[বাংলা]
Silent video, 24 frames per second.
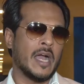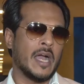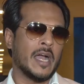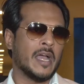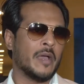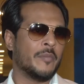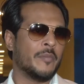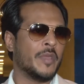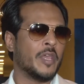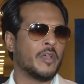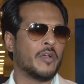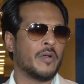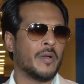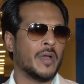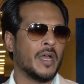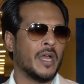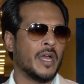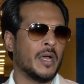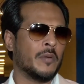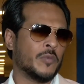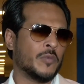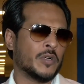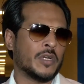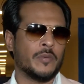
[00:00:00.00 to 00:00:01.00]
আগামী
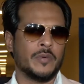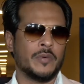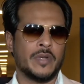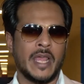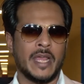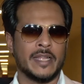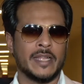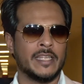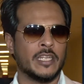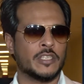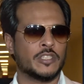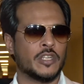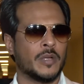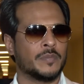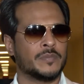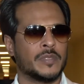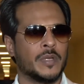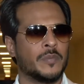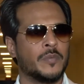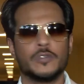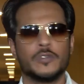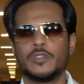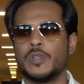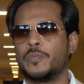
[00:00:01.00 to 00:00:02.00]
মোটামুটি এক দেড়
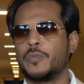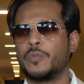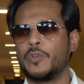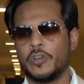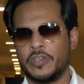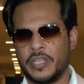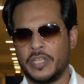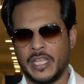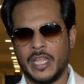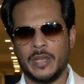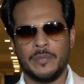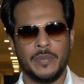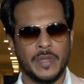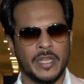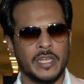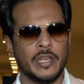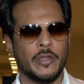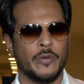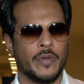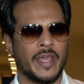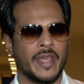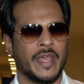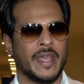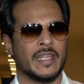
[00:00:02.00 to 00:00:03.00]
সপ্তাহ পর্যন্ত পুরো টিকিট বিক্রি
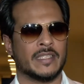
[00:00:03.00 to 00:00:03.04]
হয়ে